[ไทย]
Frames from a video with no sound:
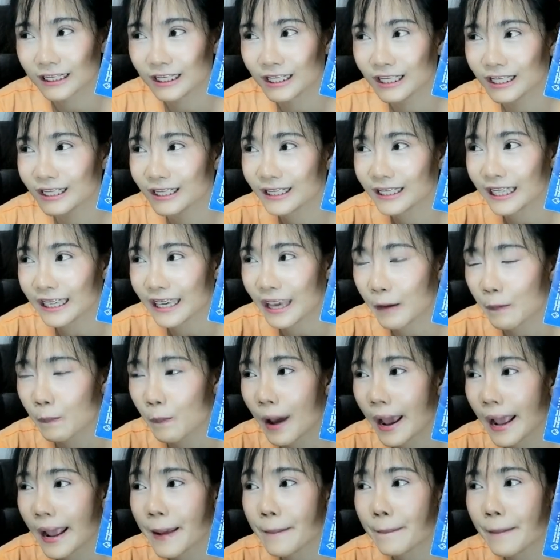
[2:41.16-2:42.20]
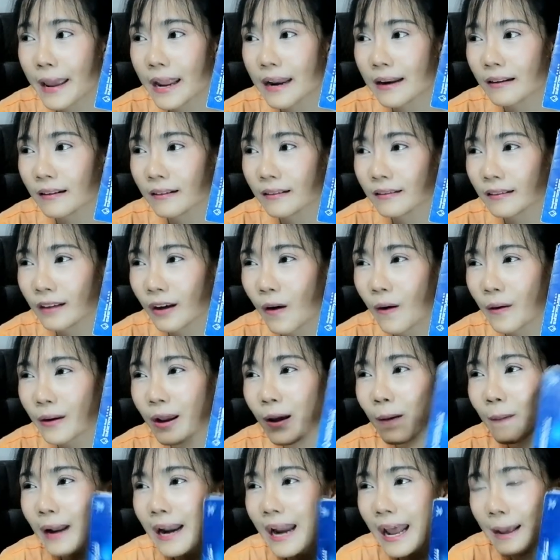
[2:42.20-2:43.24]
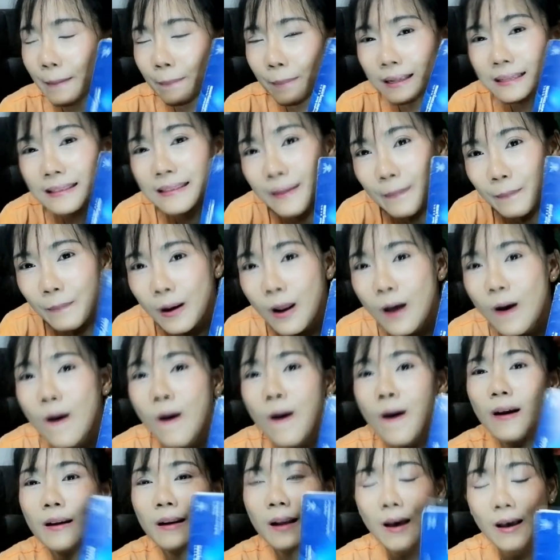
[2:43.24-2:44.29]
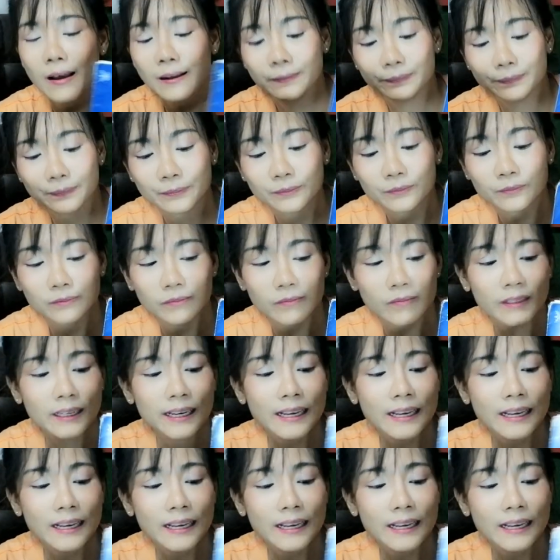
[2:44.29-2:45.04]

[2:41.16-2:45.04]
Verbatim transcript: คือจะเก็บไว้เป็นเขาเรียกว่าอะไรเป็นสำรองเหรออืม